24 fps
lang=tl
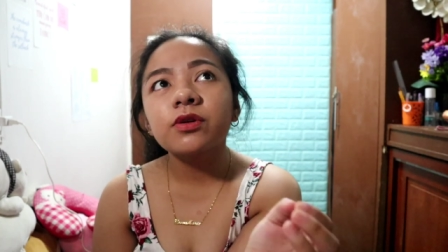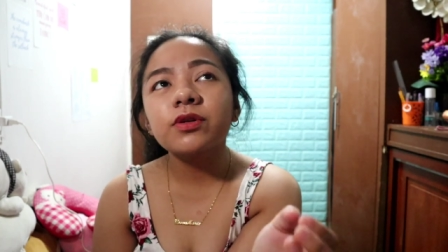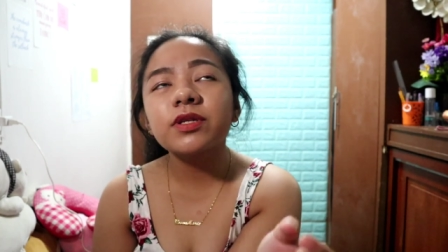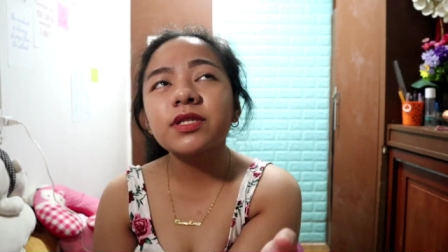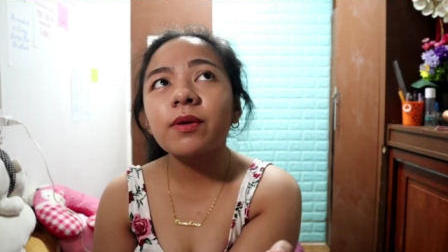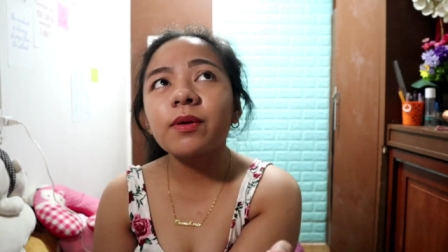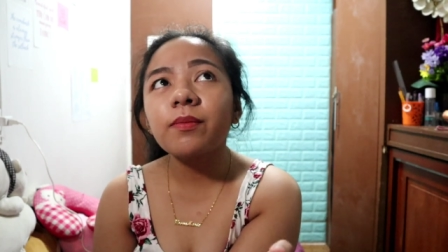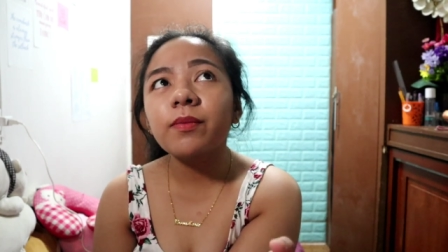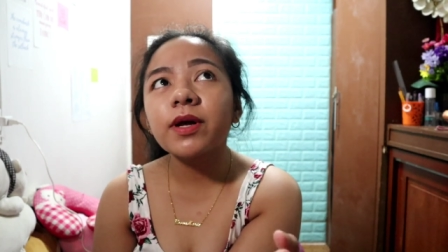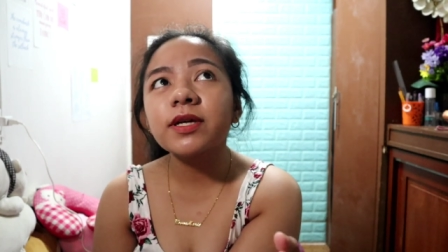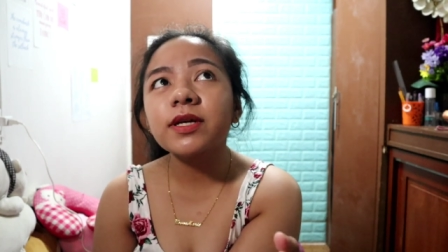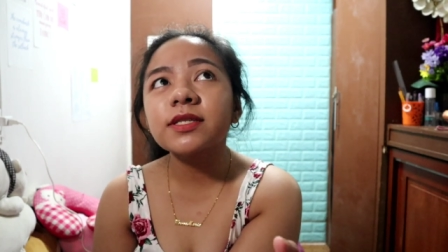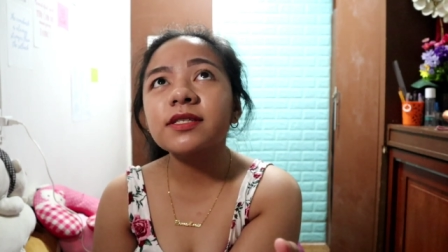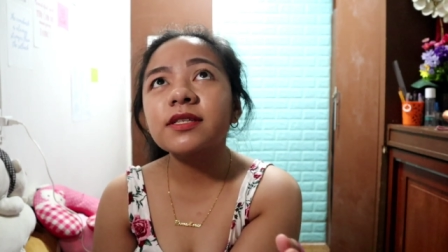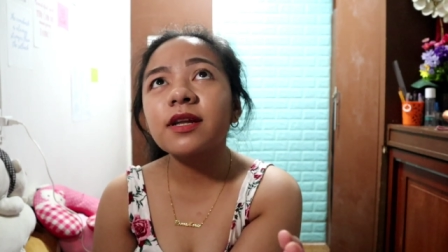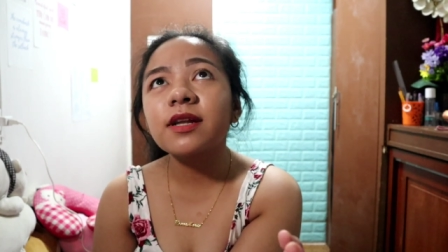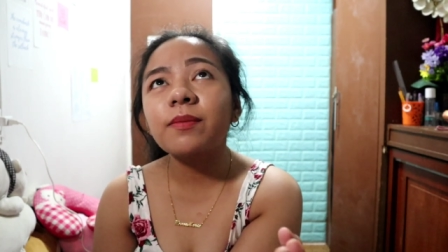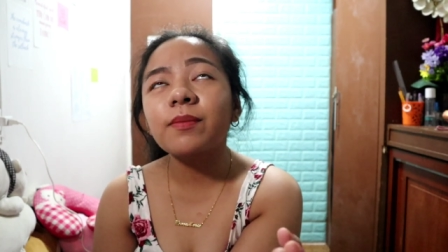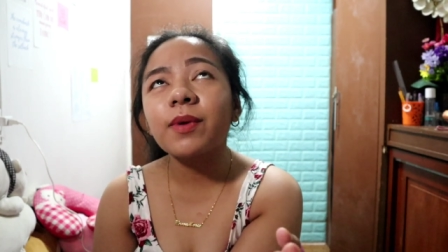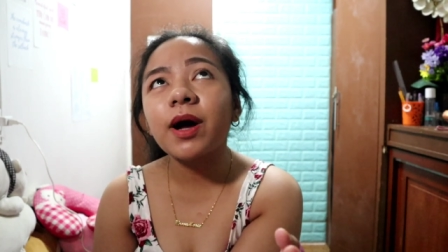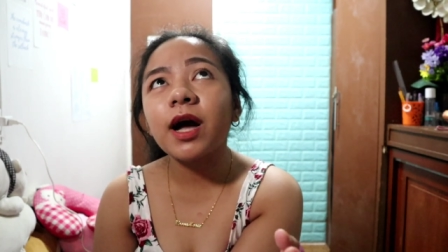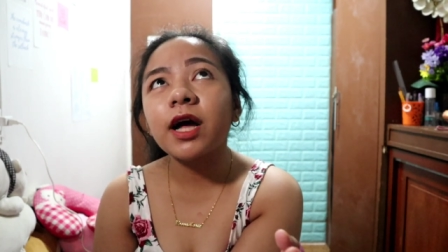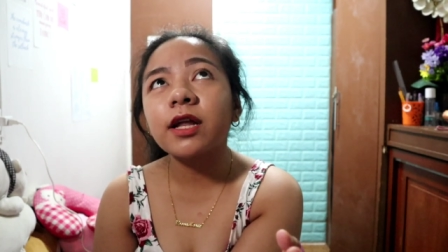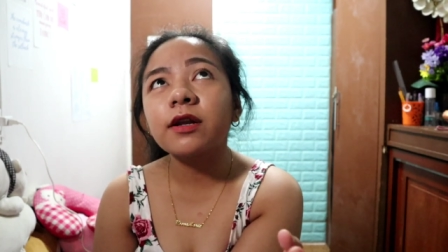May isang beses
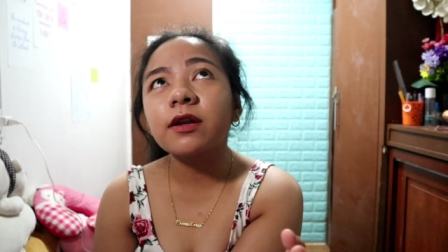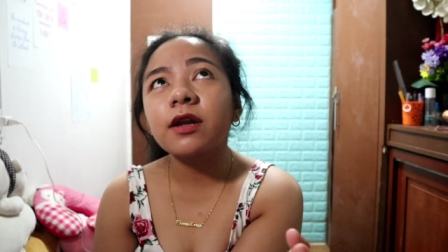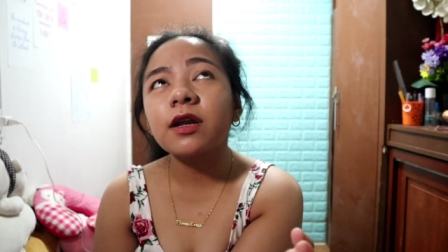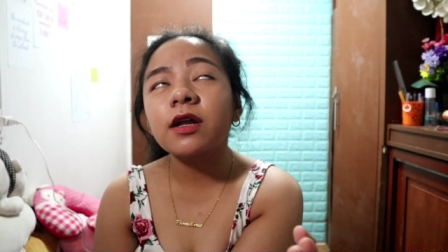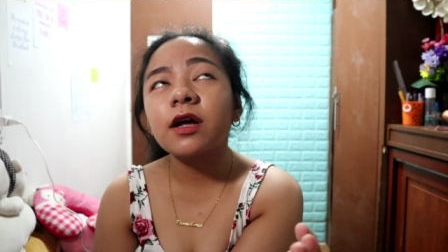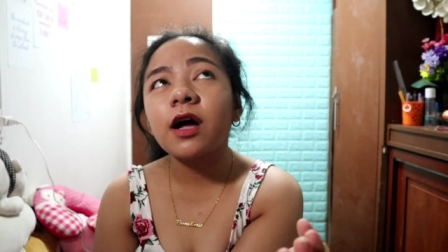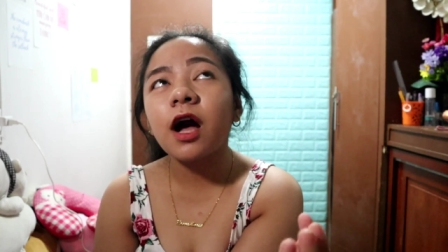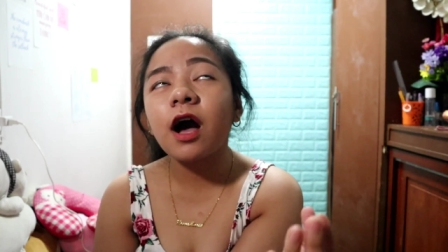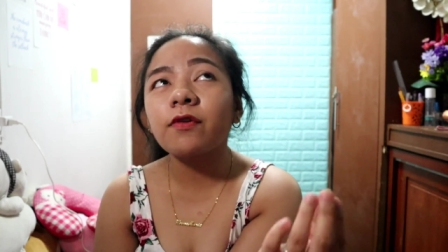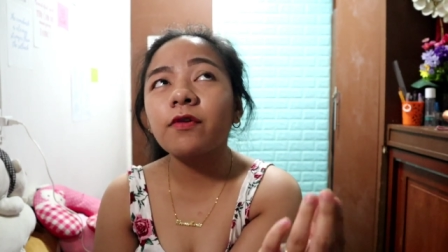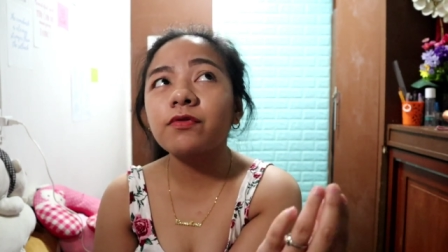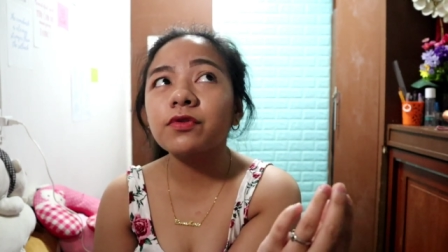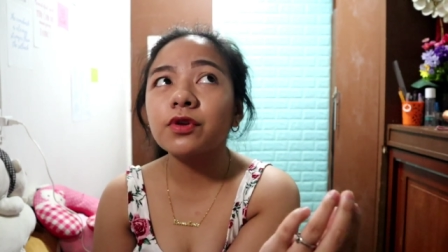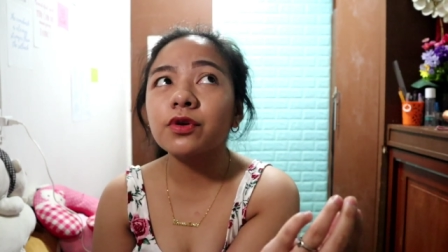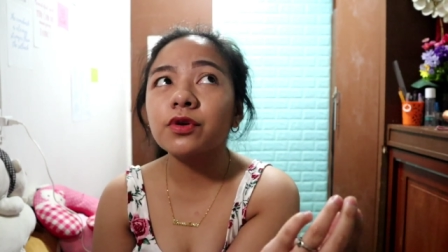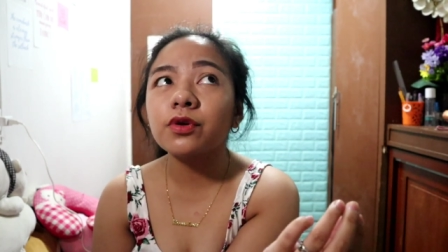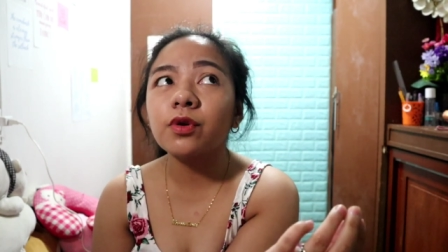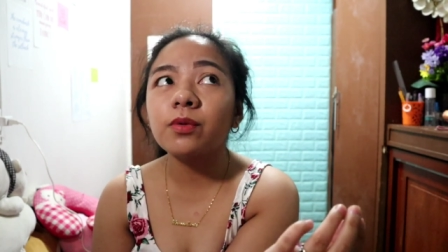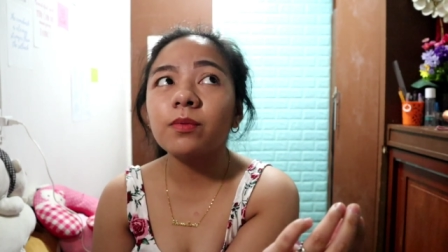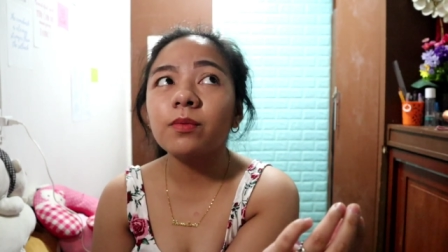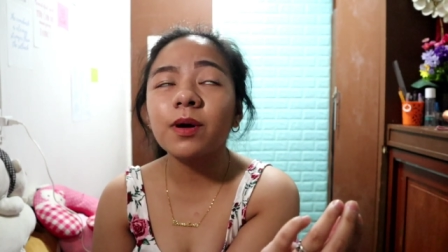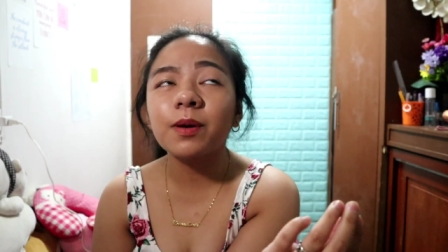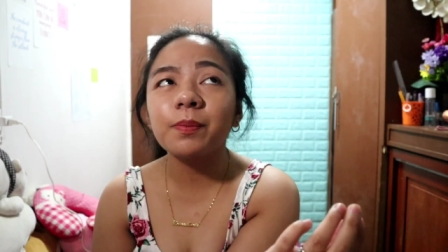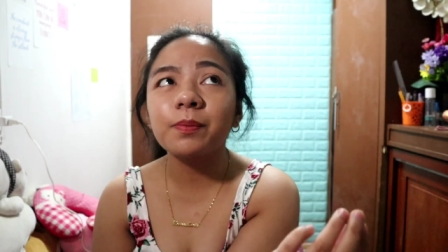naman,
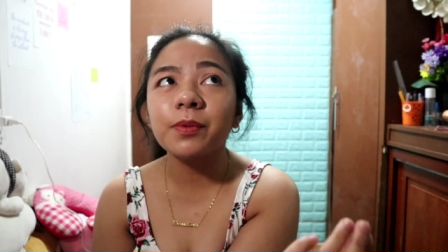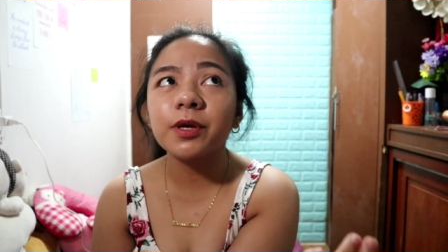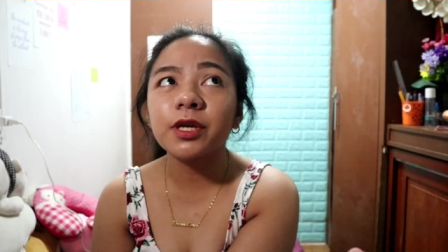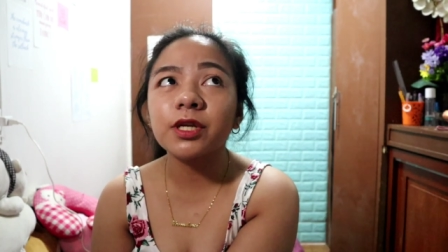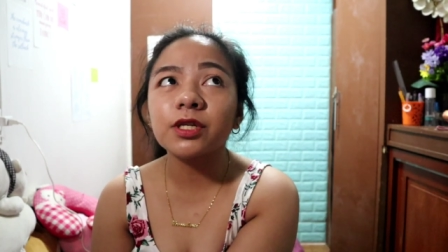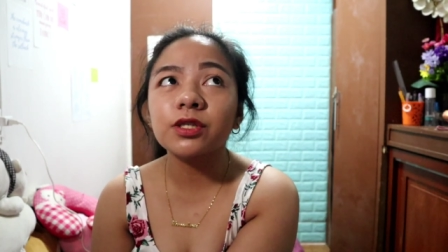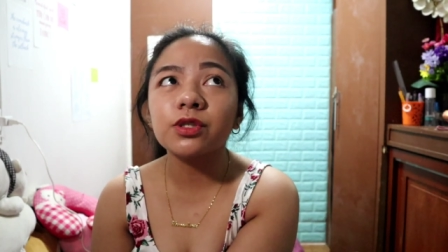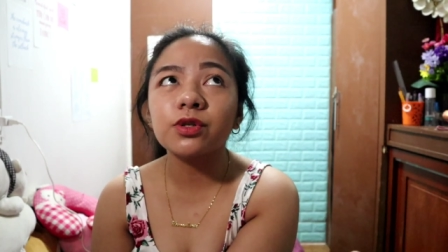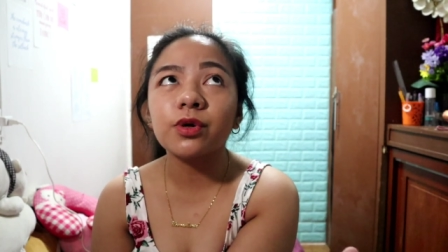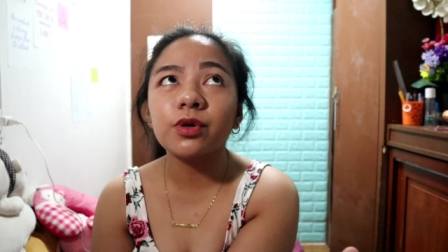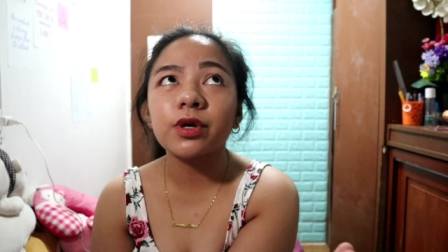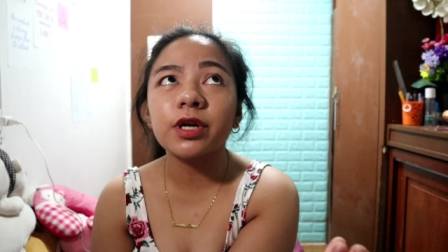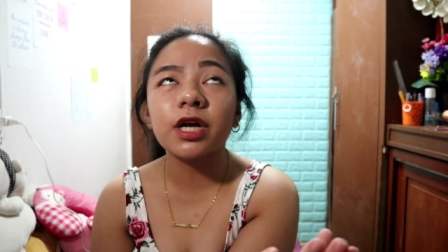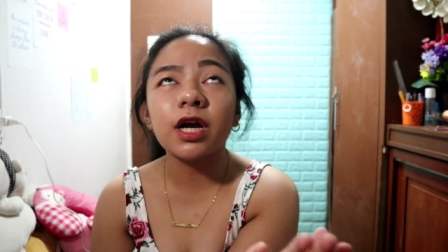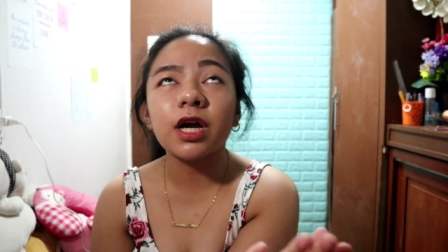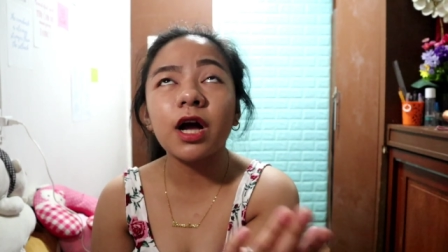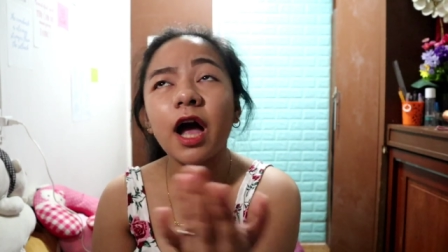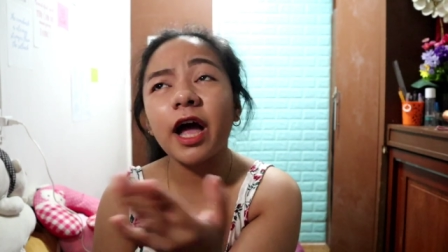after ko magpicture,